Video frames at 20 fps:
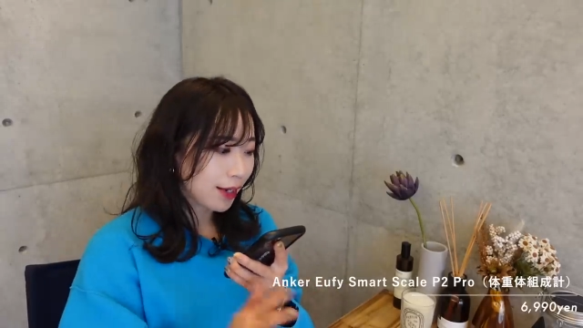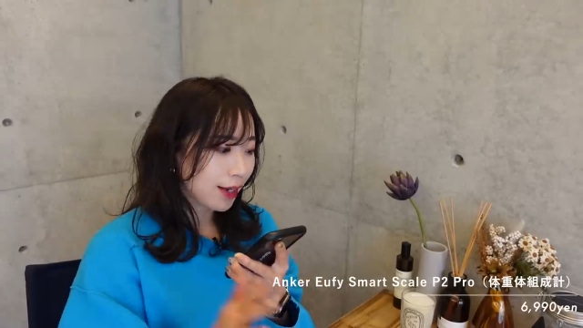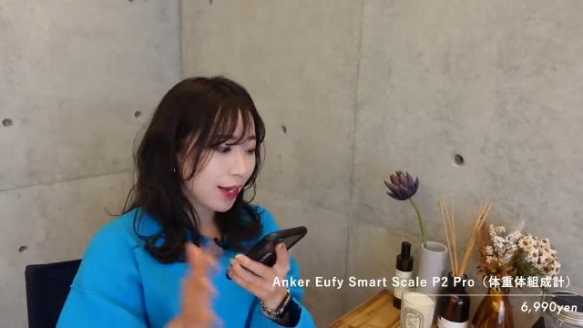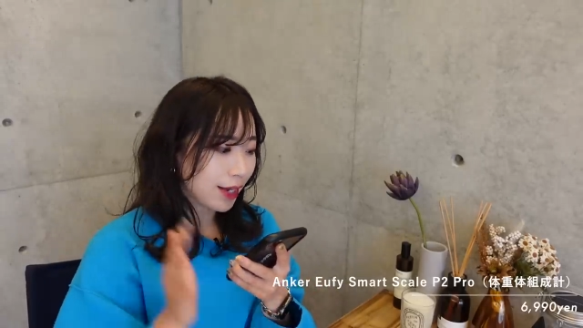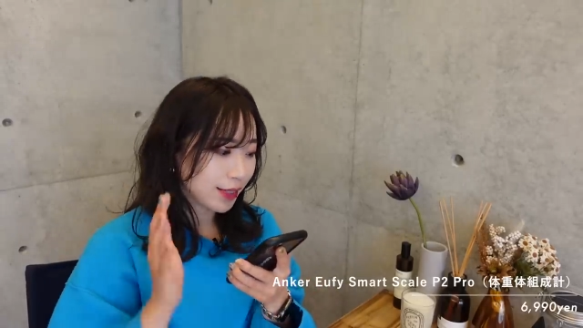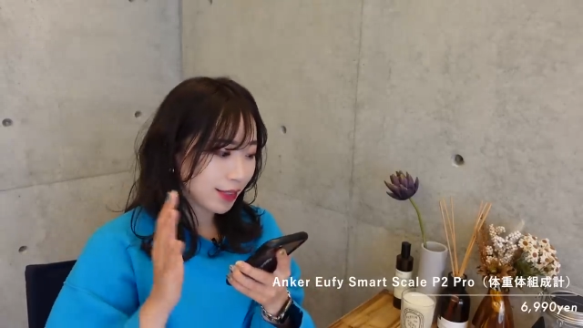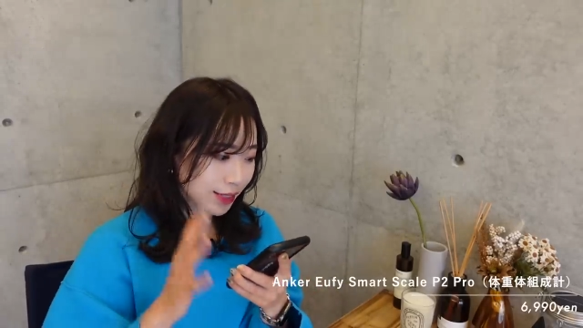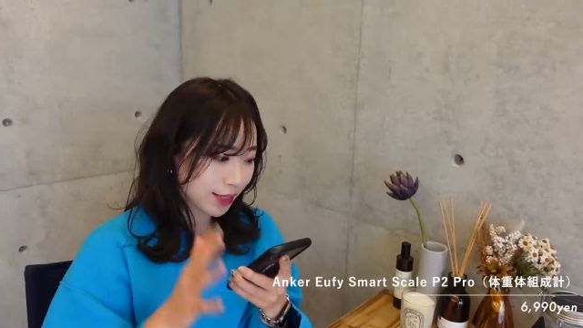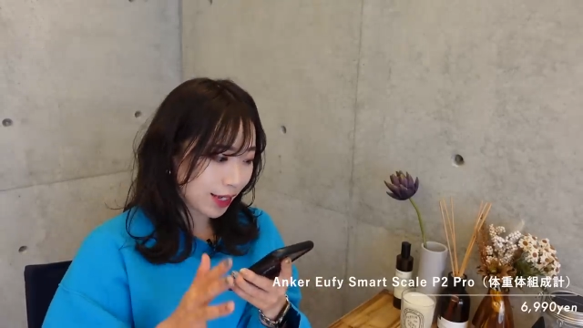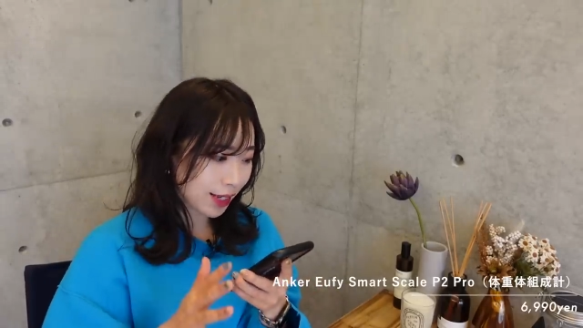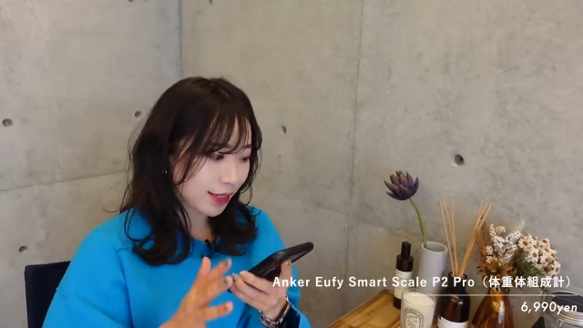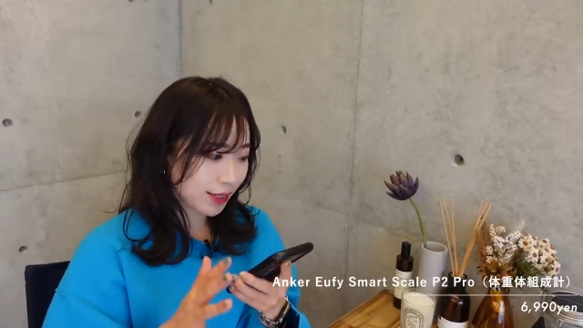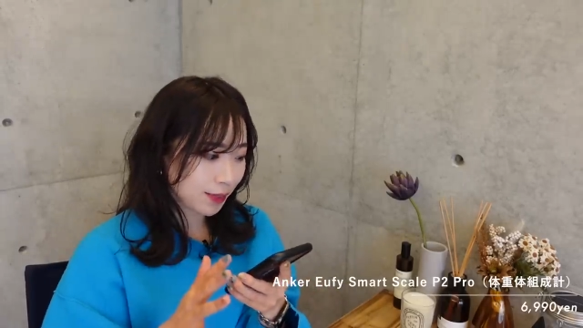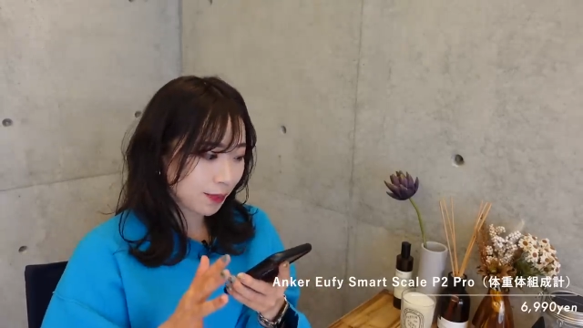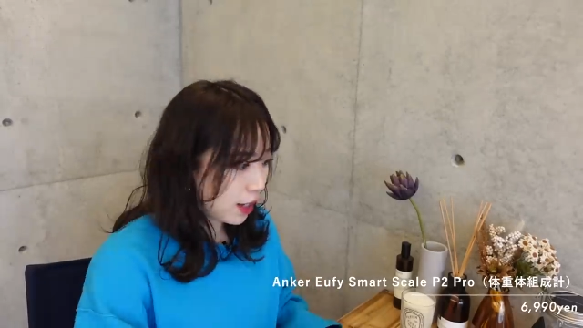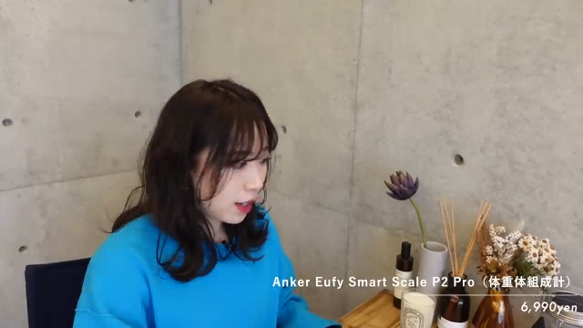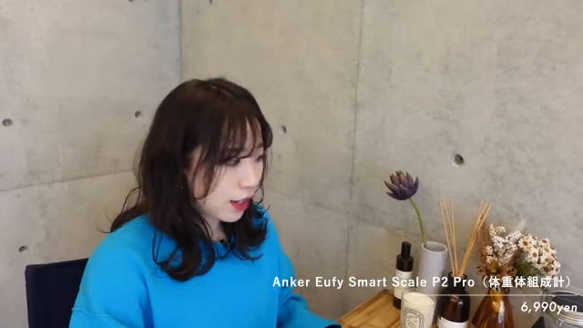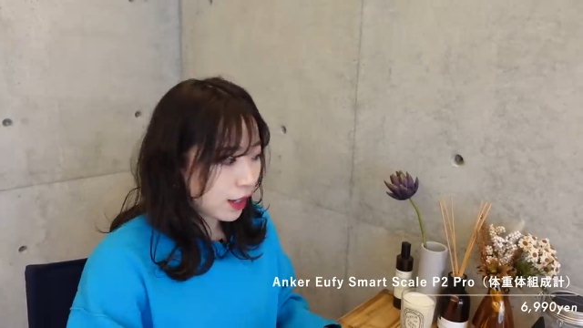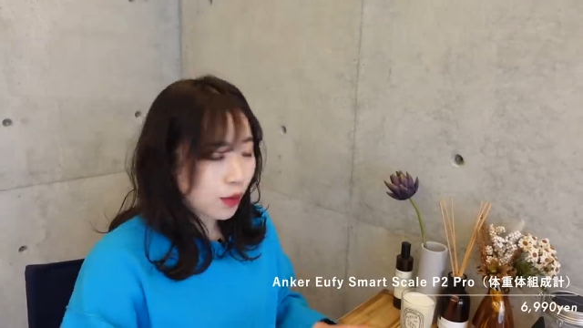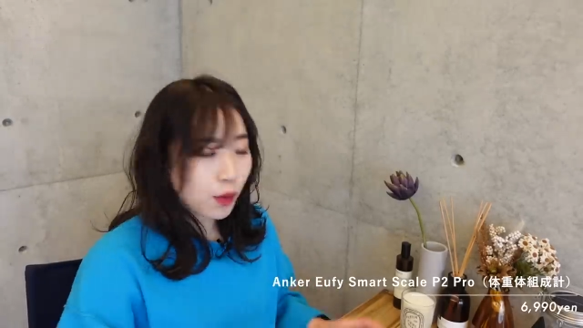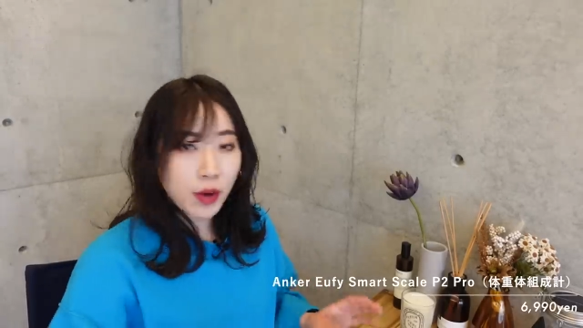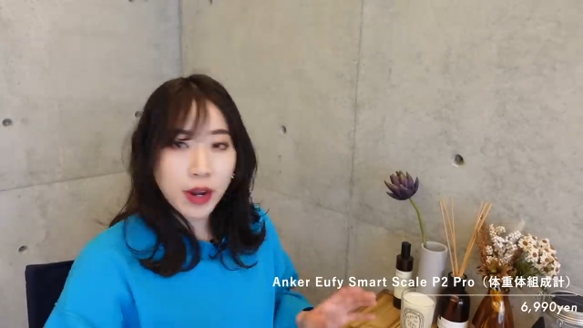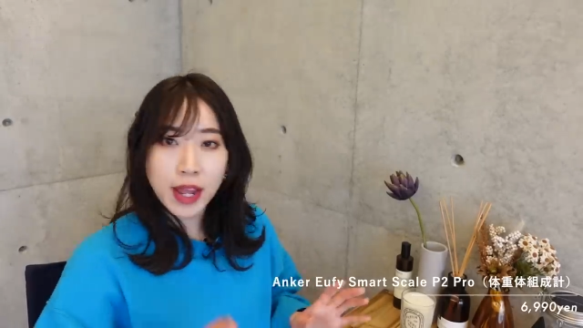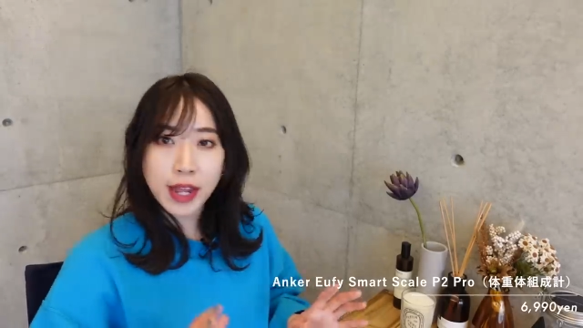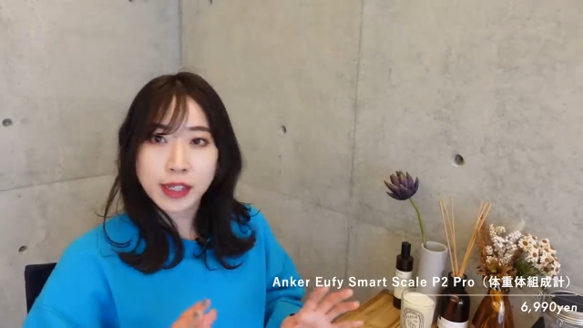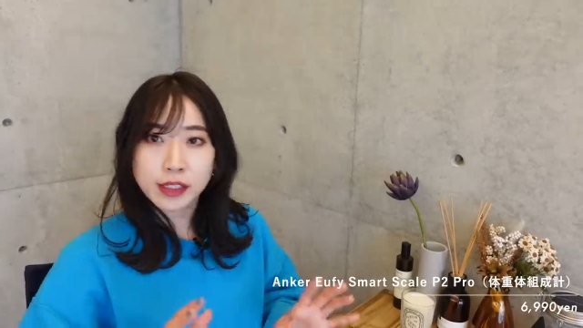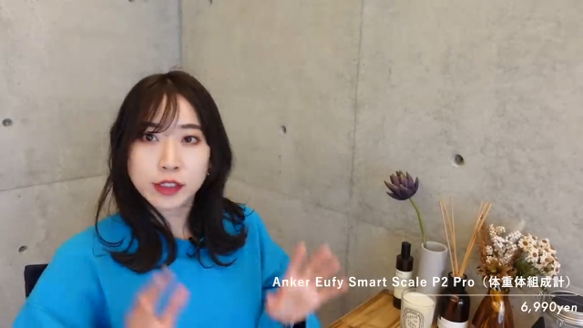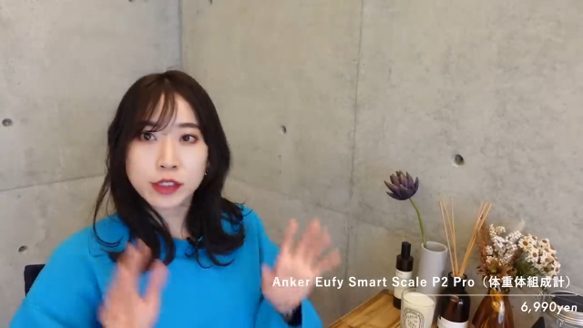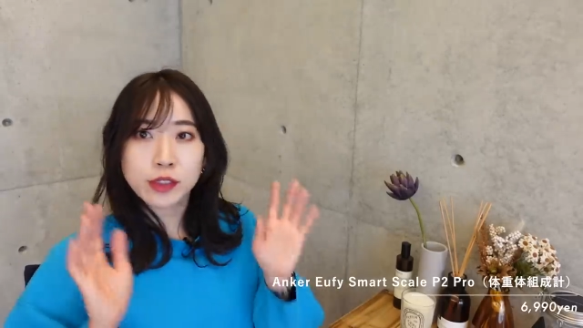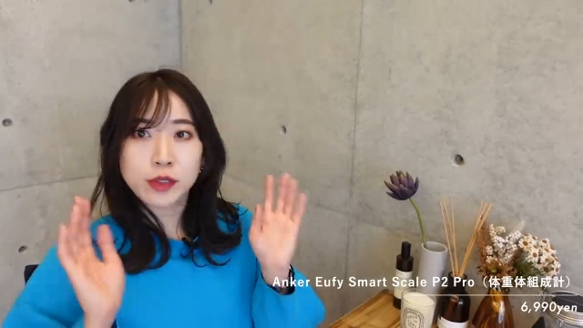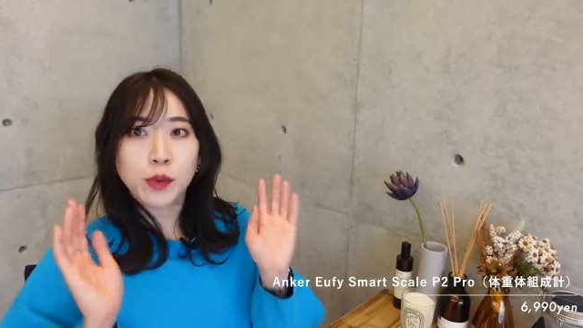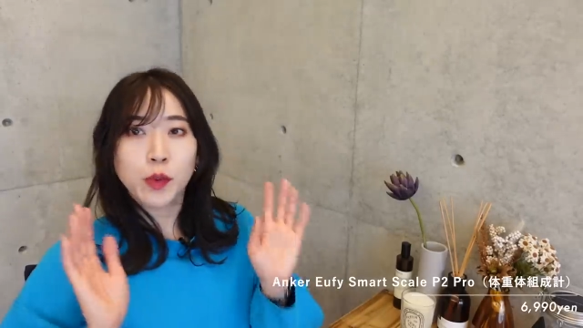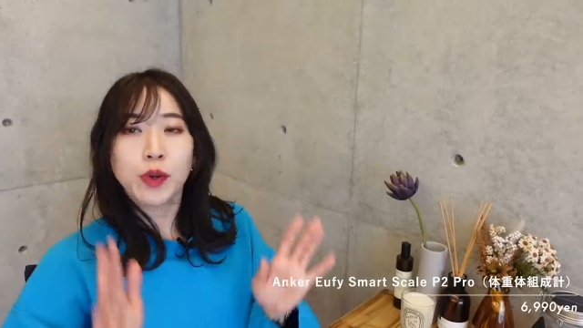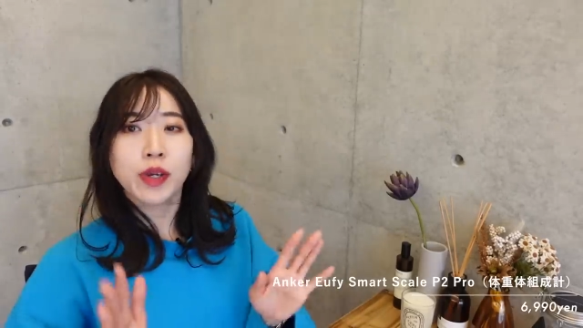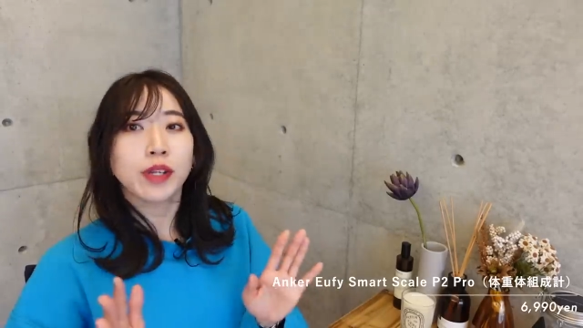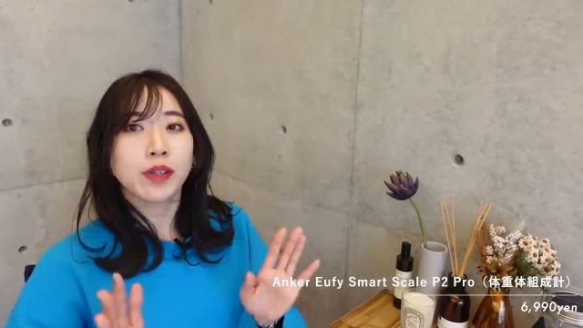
感じですこれすご